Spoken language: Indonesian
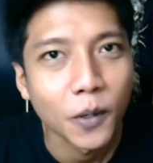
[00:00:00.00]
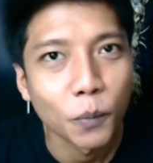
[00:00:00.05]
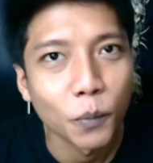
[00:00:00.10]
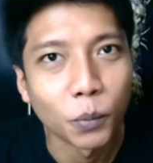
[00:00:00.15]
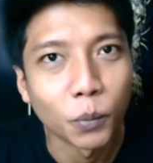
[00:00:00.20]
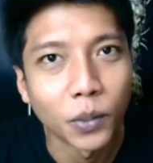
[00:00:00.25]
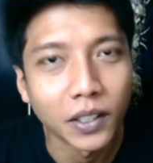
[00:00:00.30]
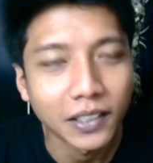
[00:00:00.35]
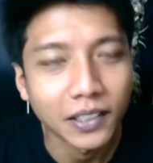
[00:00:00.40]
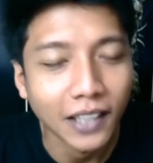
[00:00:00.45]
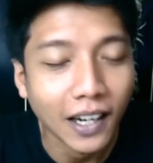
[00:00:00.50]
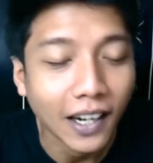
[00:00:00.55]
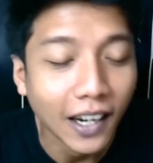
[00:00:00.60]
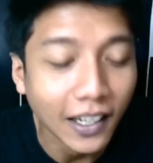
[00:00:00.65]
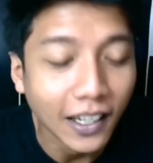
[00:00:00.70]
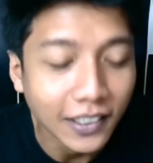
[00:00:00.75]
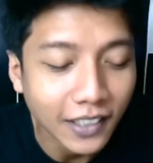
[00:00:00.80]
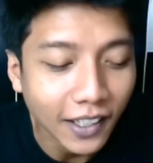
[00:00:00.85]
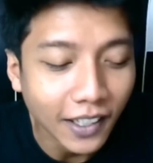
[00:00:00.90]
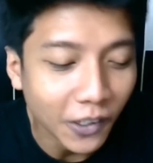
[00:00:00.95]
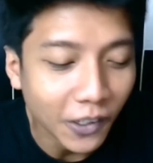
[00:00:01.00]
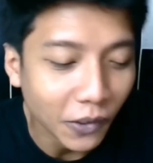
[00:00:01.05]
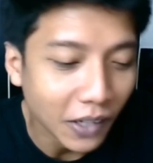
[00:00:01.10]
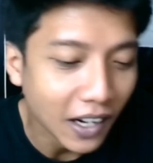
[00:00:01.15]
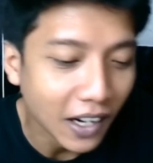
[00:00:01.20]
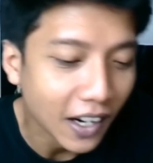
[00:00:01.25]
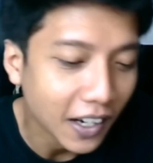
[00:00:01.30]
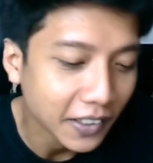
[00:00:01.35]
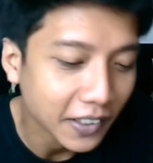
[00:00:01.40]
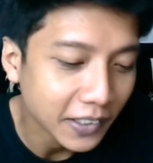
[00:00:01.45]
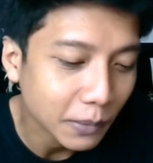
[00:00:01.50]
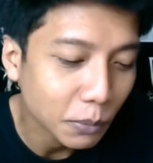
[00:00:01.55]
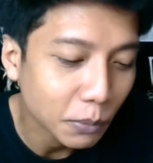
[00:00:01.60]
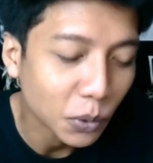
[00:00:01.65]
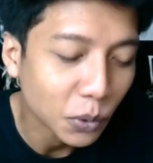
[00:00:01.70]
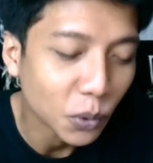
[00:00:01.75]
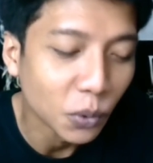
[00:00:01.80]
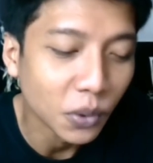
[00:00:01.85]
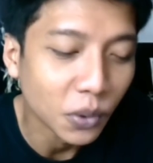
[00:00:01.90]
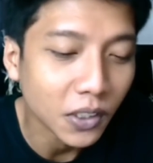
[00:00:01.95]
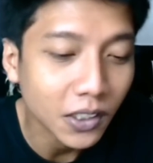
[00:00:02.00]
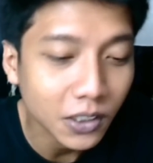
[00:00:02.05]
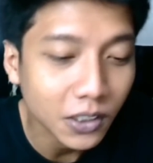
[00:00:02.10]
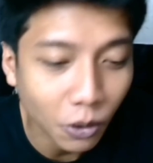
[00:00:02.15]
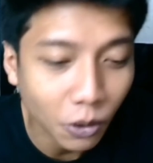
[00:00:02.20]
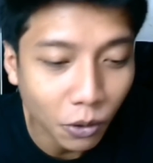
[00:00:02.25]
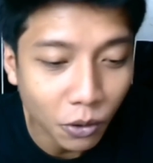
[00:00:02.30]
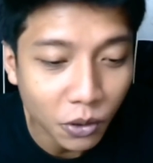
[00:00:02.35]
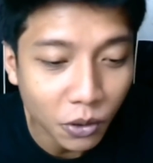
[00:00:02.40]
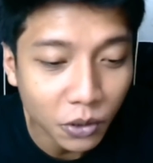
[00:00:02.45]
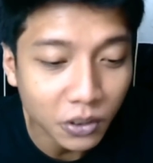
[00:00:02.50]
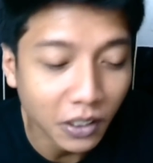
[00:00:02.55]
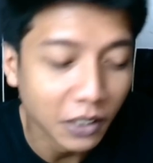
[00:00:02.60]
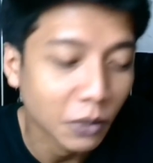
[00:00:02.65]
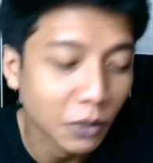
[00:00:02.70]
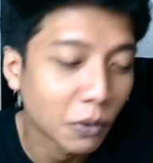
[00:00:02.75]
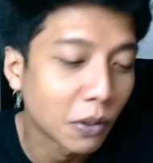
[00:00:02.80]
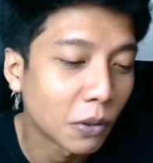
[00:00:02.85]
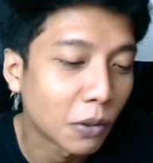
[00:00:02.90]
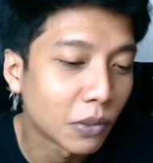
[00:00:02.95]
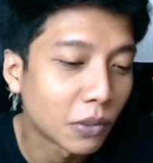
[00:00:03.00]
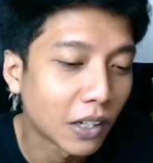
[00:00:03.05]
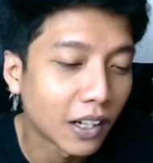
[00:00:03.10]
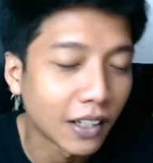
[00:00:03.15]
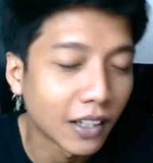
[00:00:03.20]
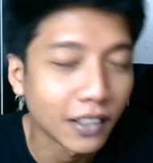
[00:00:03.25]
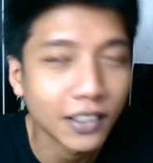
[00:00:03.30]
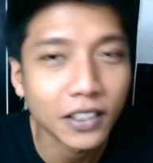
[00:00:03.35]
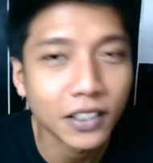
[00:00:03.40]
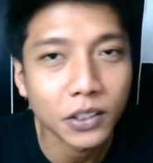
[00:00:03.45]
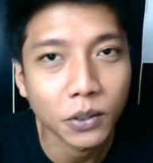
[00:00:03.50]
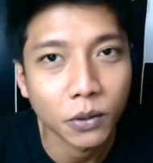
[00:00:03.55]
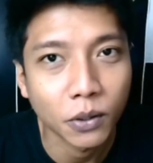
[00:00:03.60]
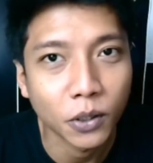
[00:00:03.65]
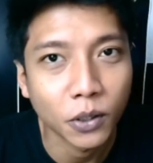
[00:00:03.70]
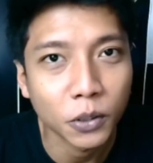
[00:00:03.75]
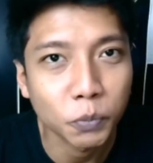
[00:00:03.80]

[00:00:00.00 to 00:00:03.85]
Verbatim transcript: Buat kakaknya kalau kakaknya butuh resource Atau kekurangan resource